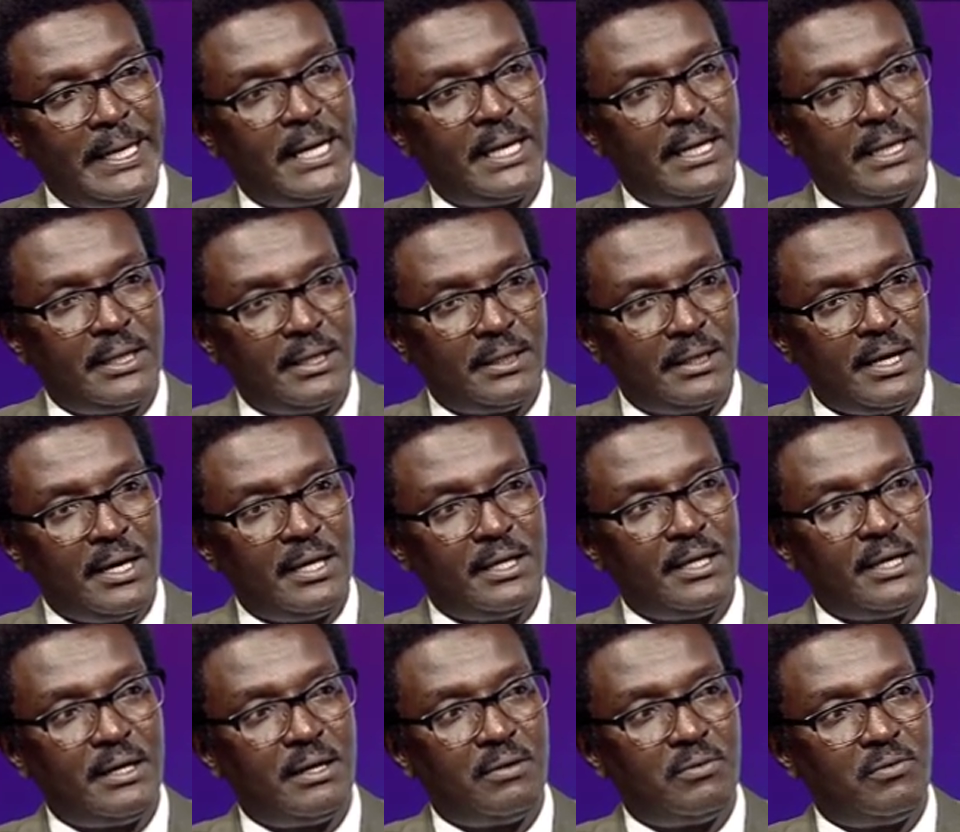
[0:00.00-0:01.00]

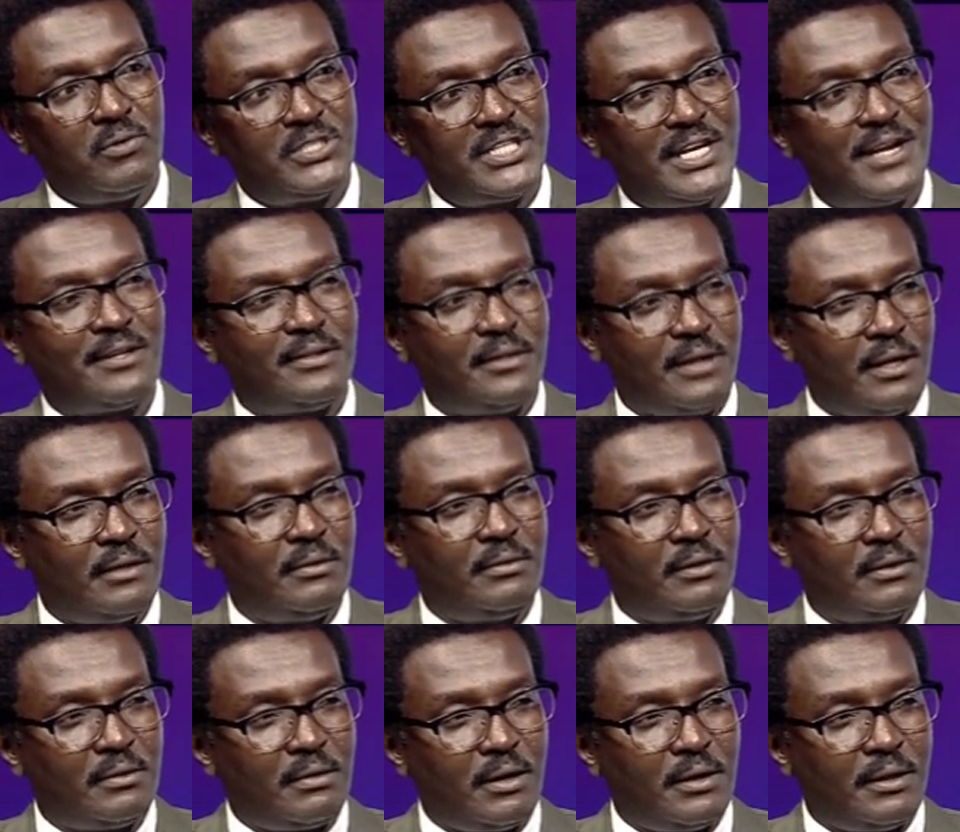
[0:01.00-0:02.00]
القضايا وزارة
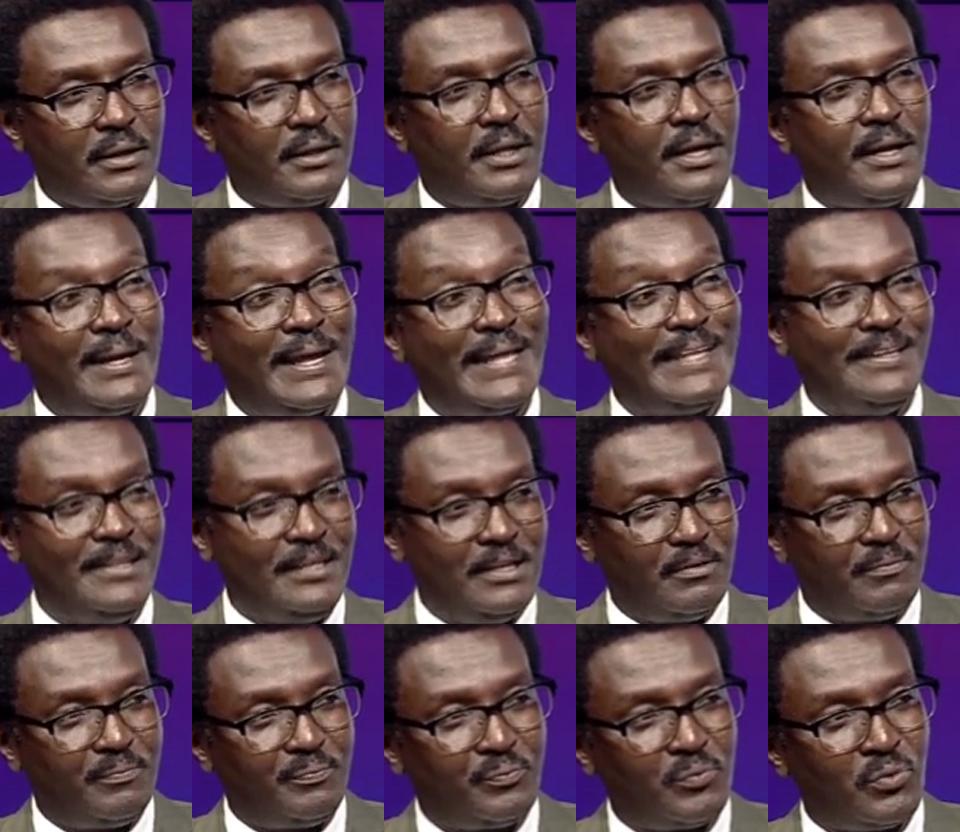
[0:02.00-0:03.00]
العدل القضايا العدلية
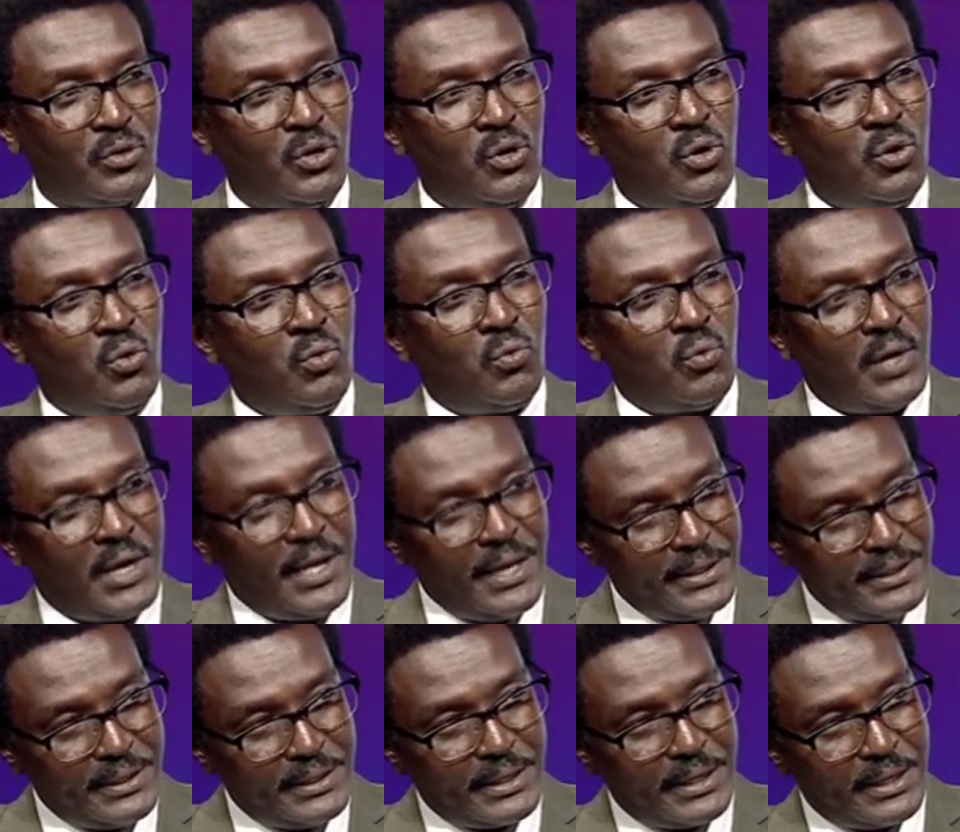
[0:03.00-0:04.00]

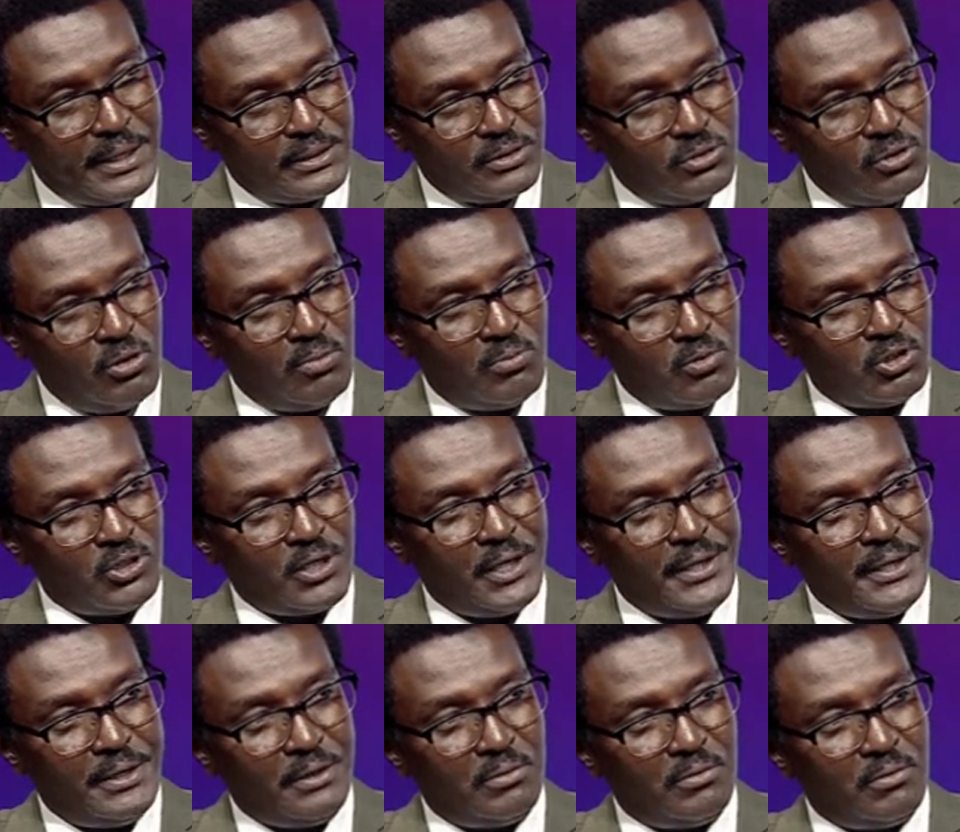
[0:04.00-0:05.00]
ولكن كزول
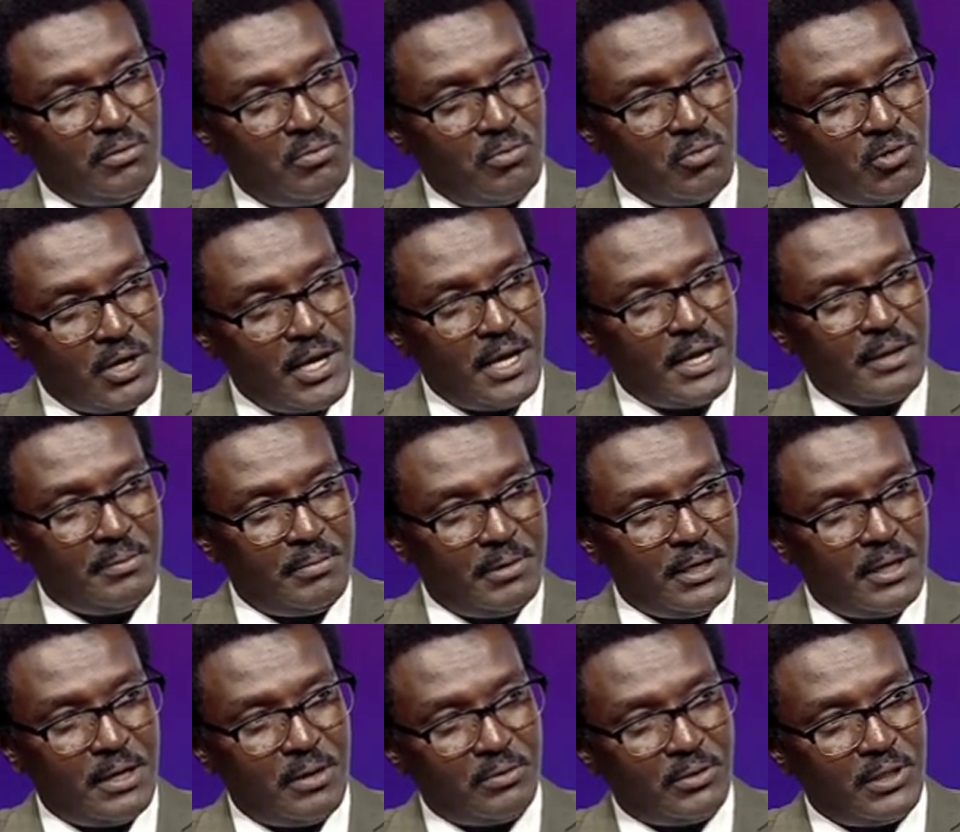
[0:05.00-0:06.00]
مطلع ومراقب
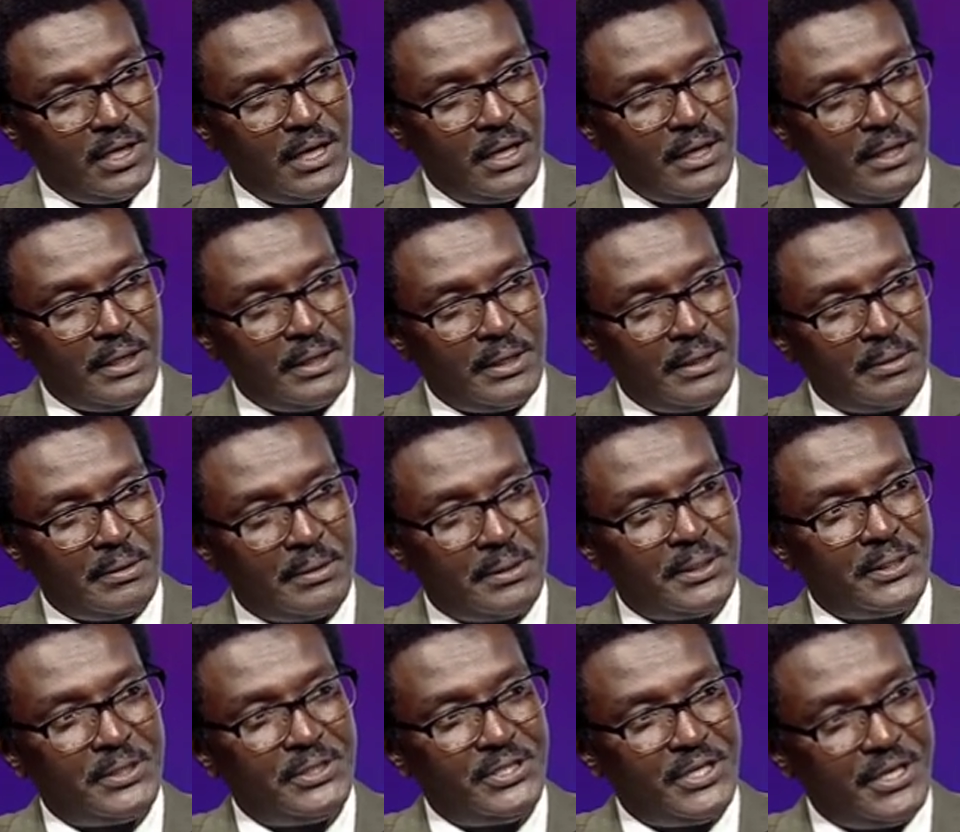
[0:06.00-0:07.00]
للأوضاع طيب
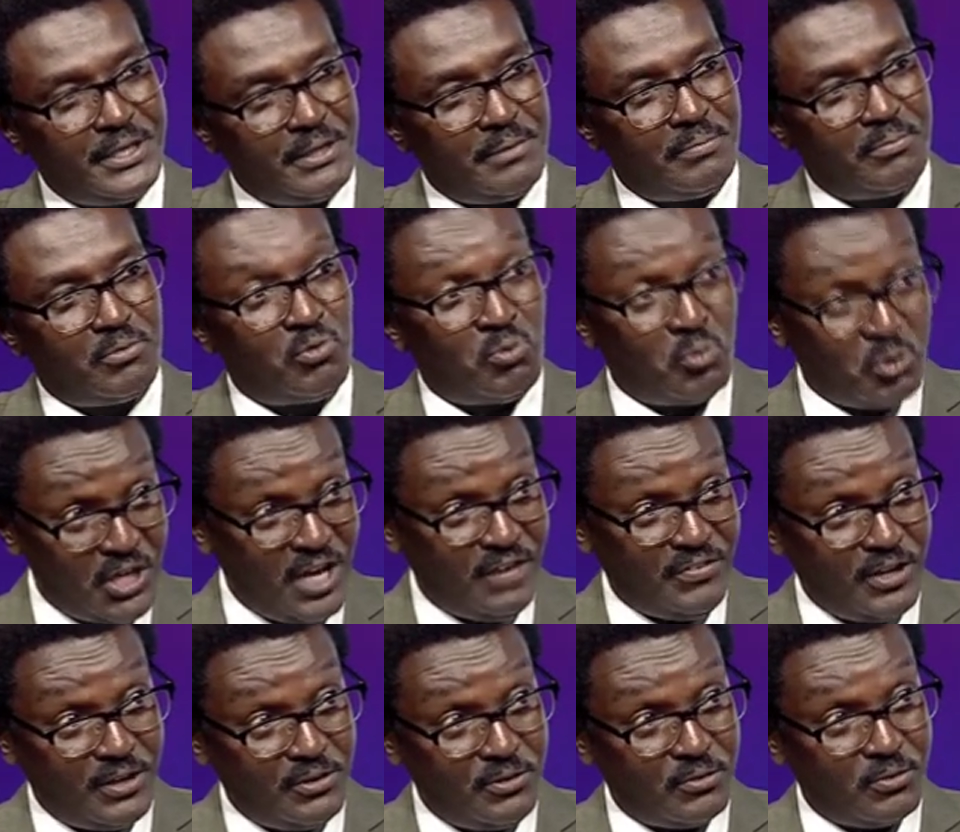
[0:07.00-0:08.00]
يجب
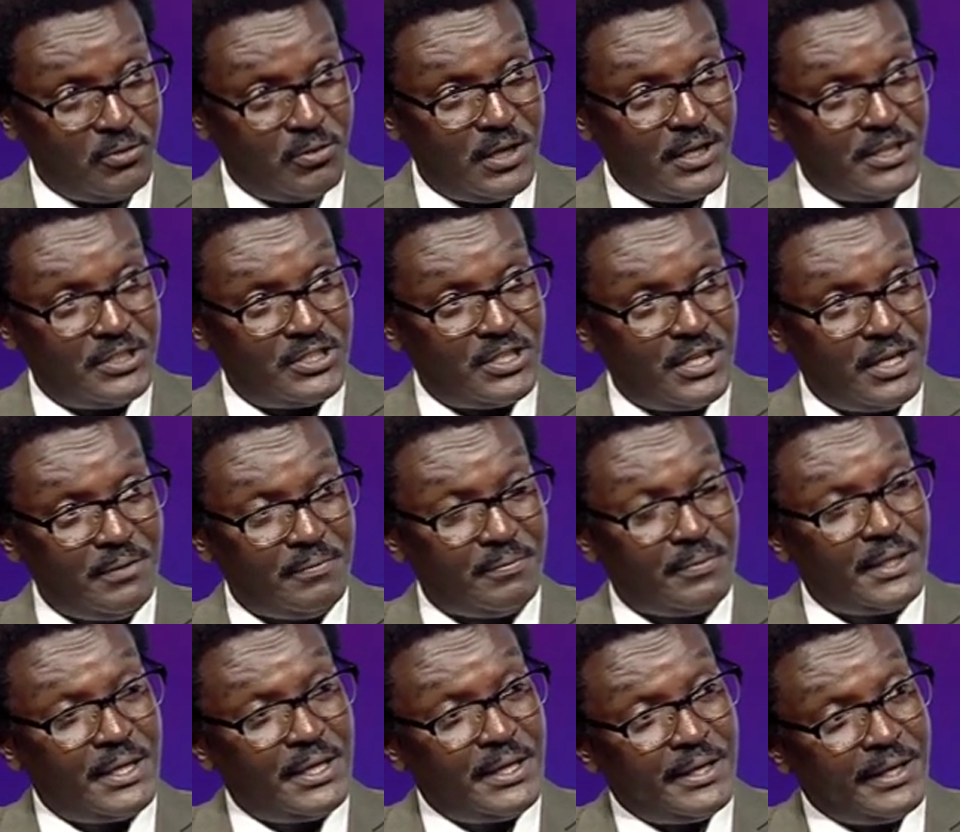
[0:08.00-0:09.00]
ومدافع عن حقوق الإنسان
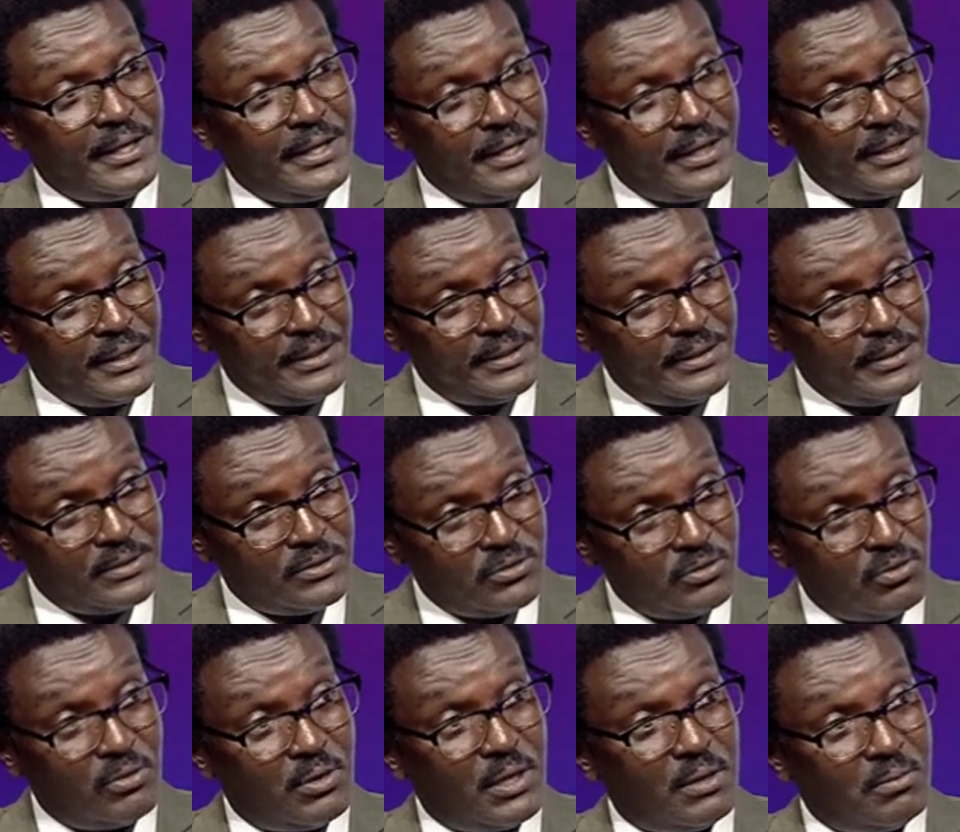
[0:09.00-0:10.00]
إنك أنت
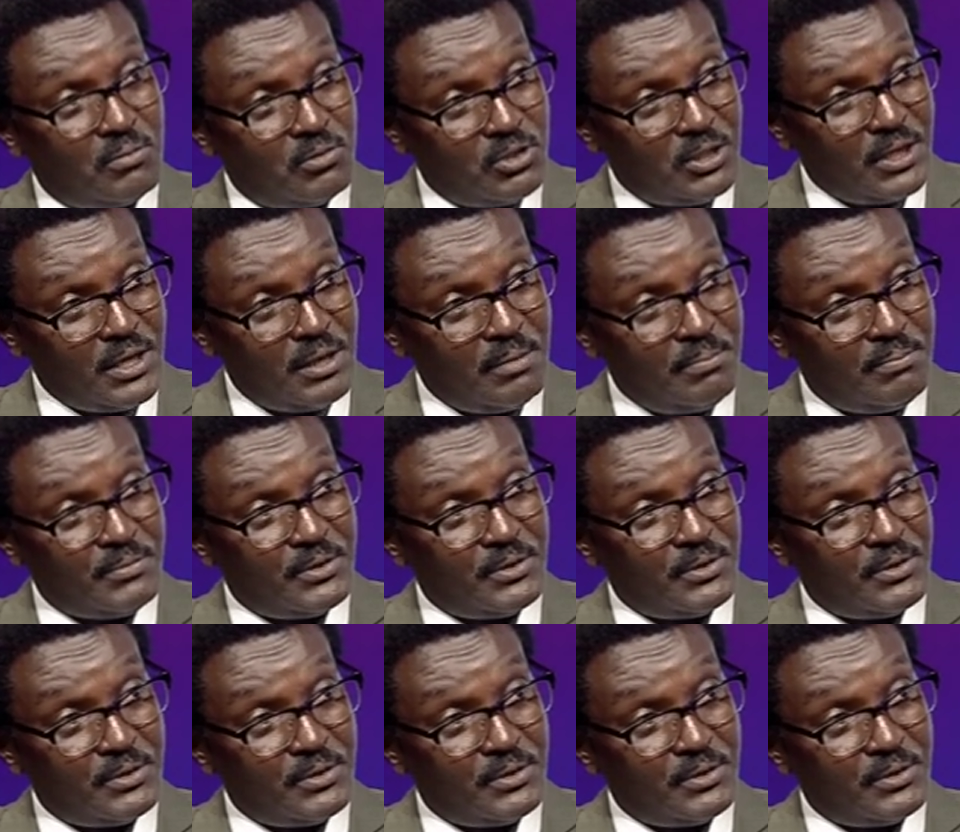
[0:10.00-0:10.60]
الزول المتهم